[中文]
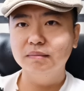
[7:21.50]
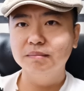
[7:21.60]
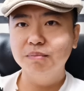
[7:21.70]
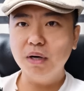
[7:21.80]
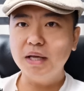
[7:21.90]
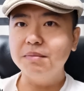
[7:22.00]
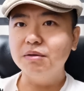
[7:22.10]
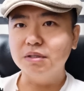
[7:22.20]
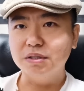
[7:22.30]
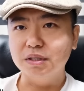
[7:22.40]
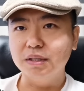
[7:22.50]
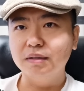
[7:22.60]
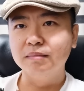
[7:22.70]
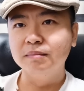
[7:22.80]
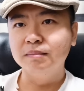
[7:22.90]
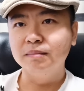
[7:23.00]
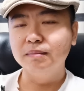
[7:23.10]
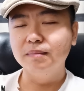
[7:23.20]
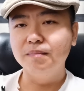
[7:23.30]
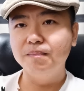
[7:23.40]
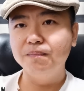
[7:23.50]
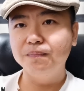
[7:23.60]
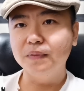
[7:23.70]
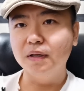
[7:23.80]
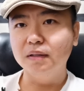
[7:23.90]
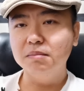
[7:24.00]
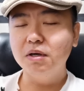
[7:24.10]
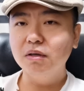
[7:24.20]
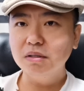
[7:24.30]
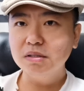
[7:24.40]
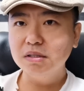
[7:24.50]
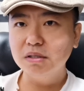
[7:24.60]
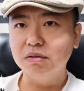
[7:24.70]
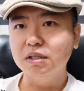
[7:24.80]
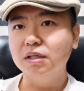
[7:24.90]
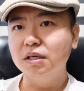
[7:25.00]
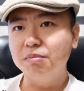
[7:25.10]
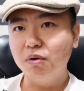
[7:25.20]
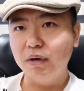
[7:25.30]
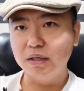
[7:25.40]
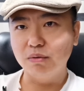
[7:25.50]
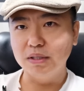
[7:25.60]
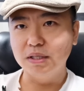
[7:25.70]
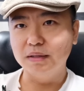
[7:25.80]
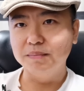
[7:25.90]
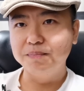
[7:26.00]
波兰也没有这实力。那那么俄罗斯是有这个能力破坏这管线的。